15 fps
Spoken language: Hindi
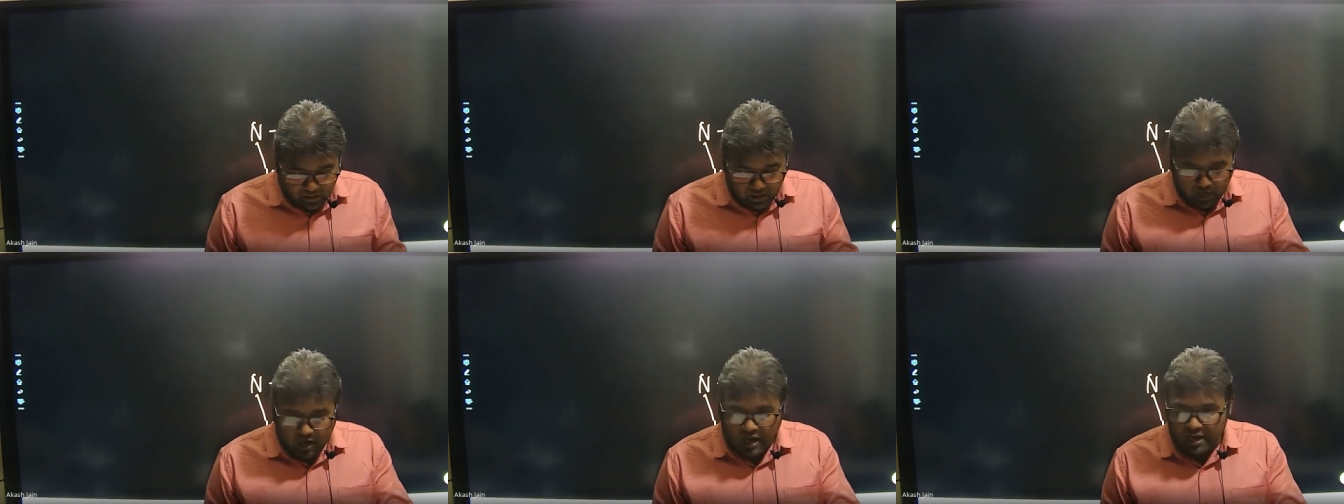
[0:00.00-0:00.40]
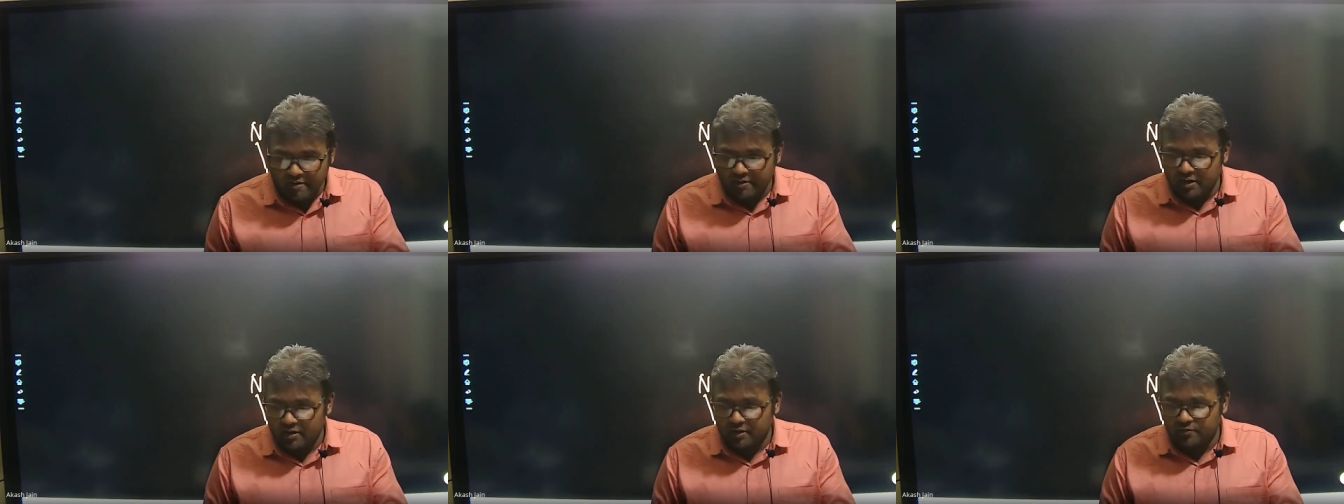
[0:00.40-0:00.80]
हायर
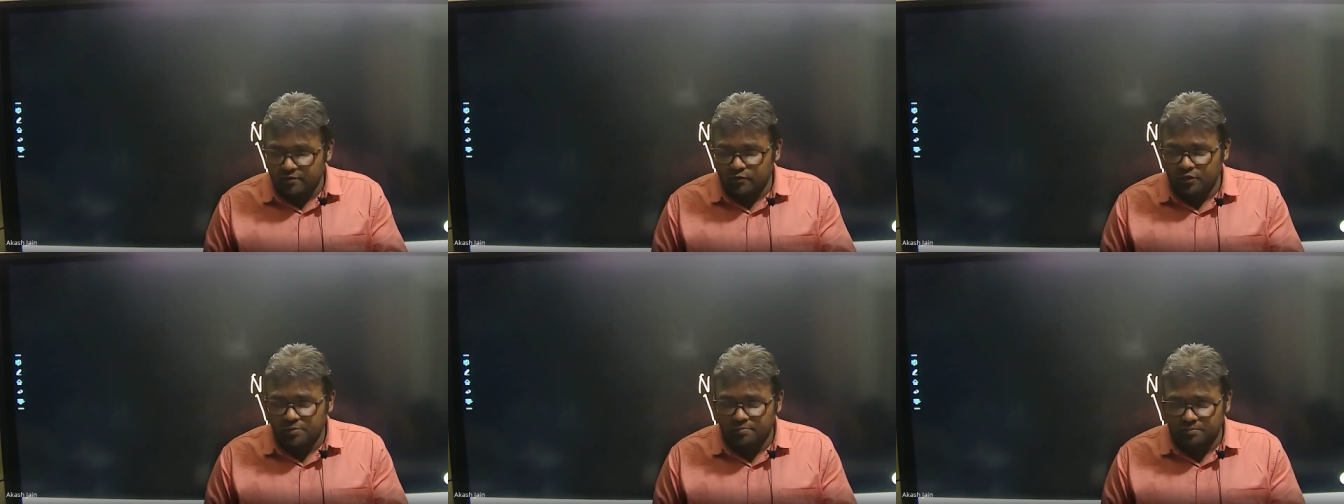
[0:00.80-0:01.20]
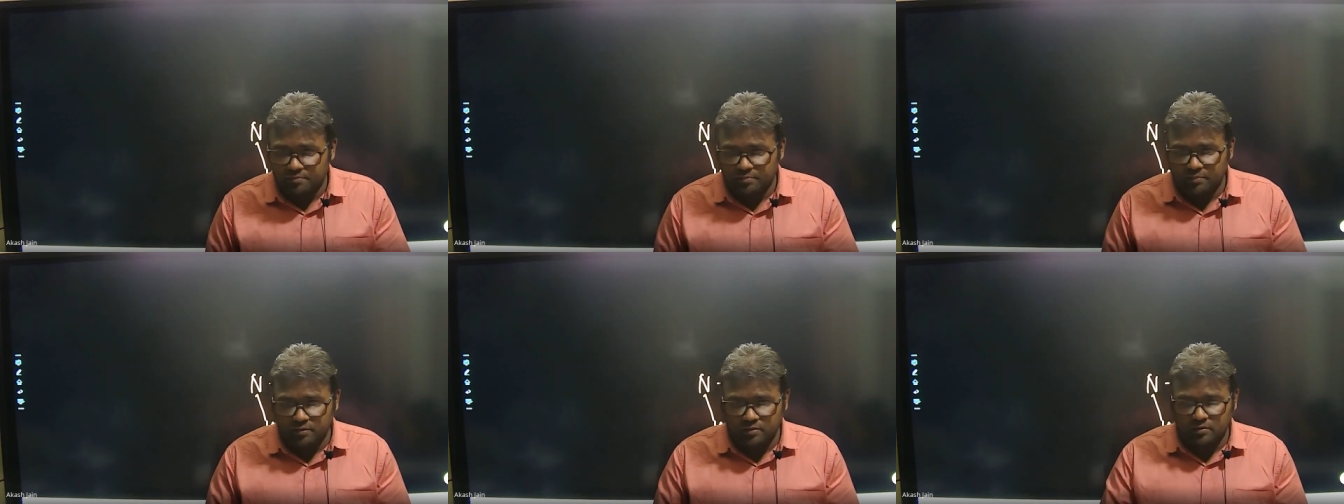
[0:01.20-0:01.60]
वाले का क्यों भाई
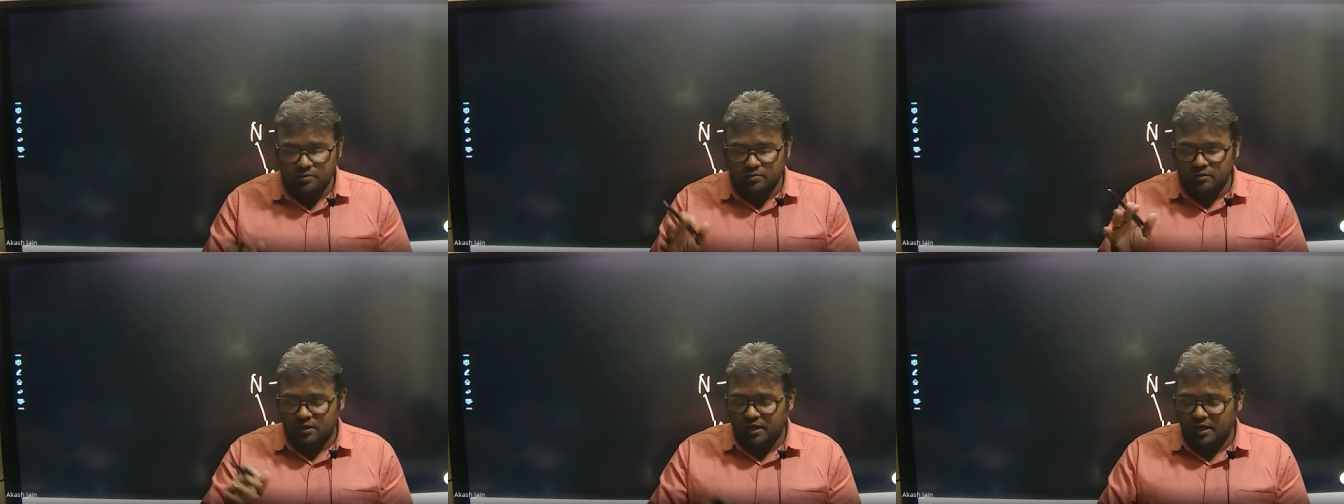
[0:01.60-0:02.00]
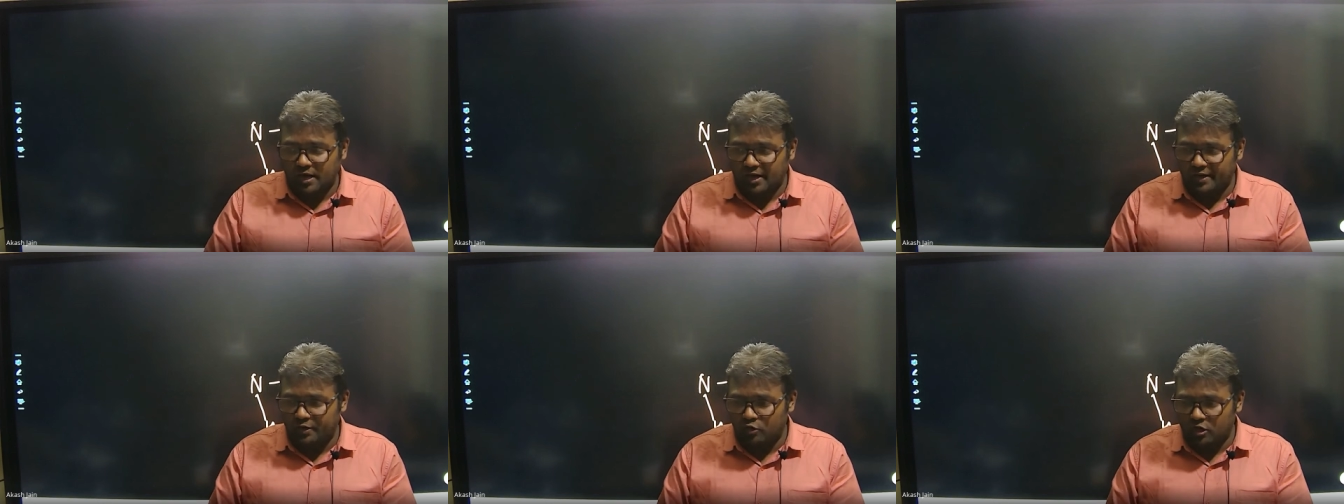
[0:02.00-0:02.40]

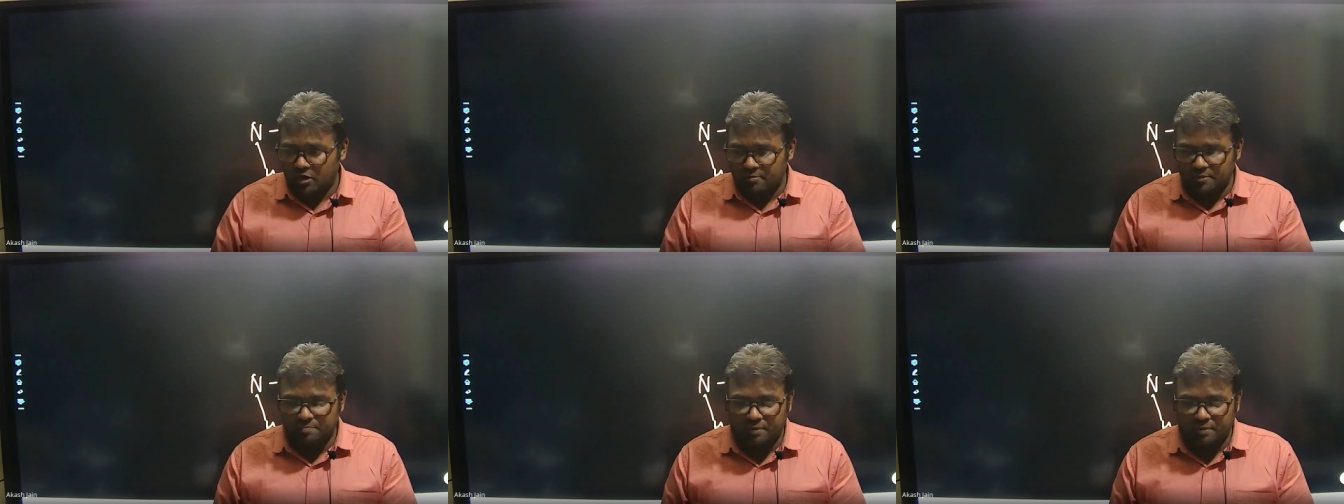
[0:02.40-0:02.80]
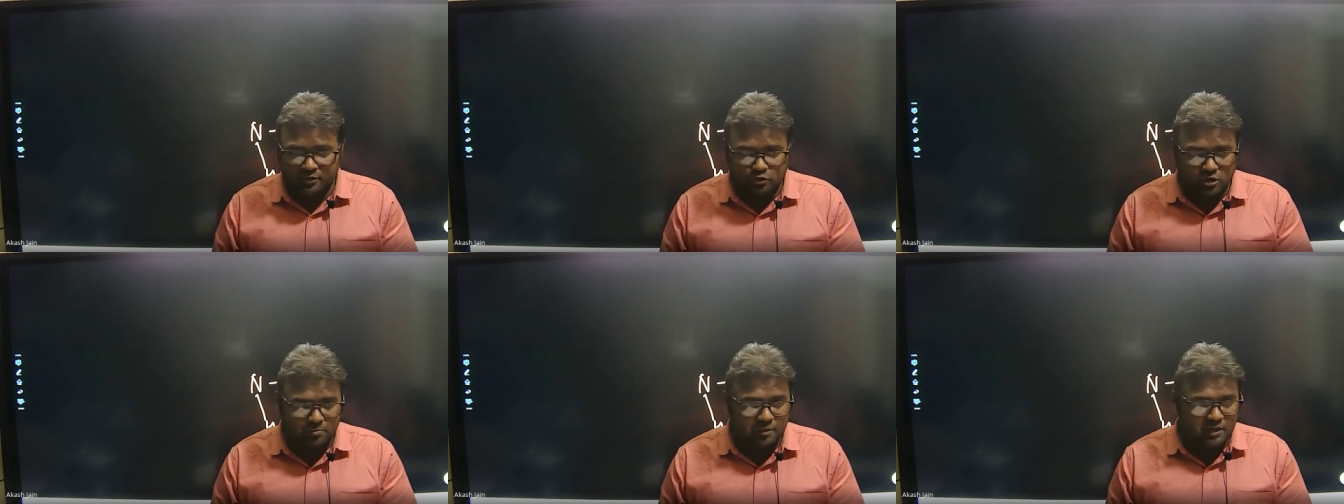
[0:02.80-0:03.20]
हाइड्रोकार्बन पार्ट
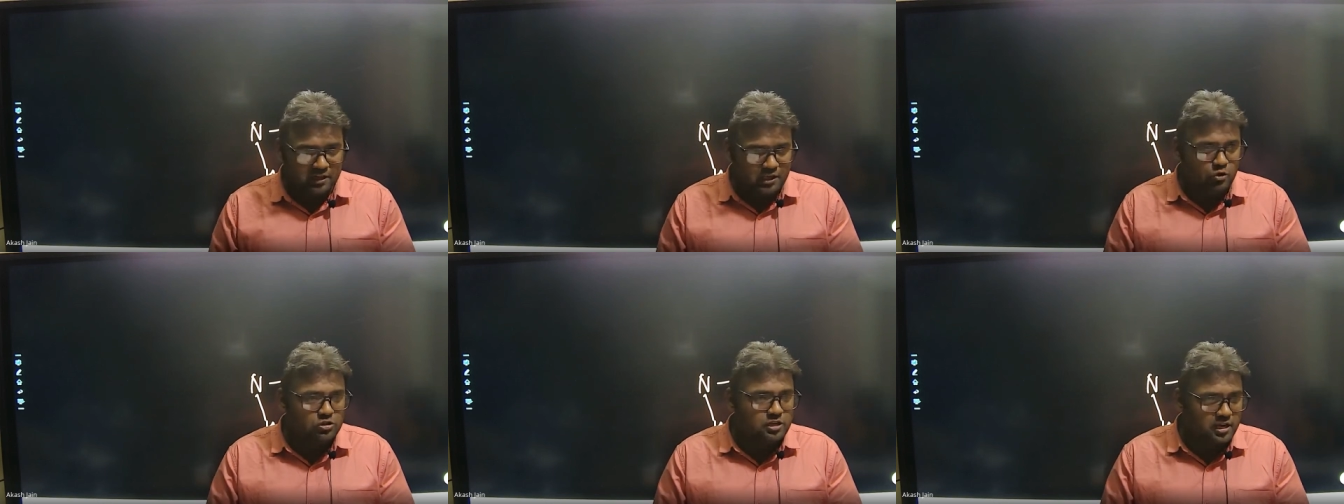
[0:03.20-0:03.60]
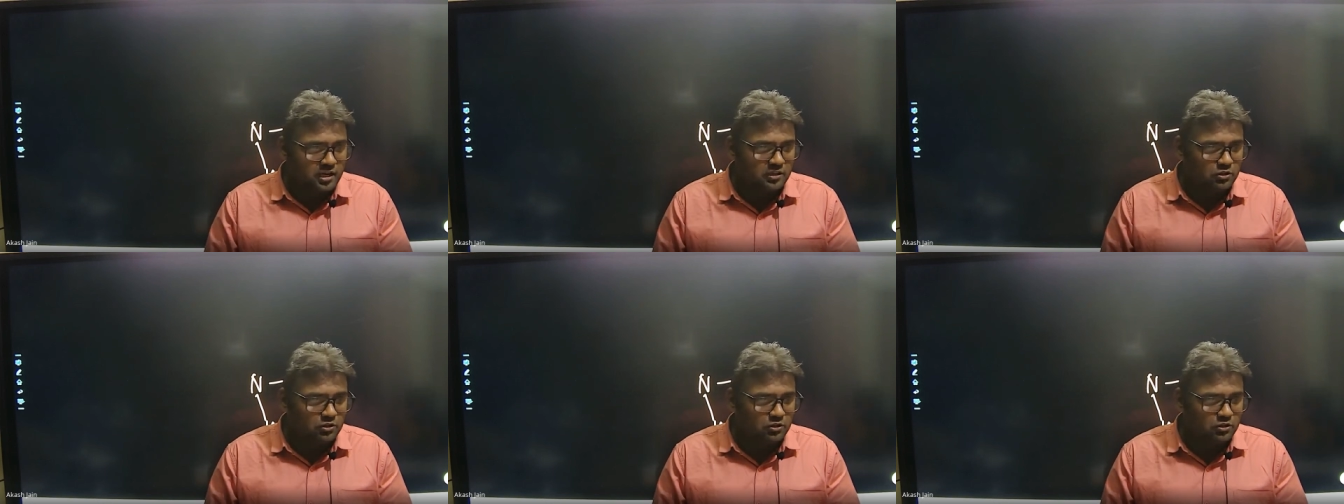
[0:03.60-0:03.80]
थोड़ा बल्कि हो जाएगा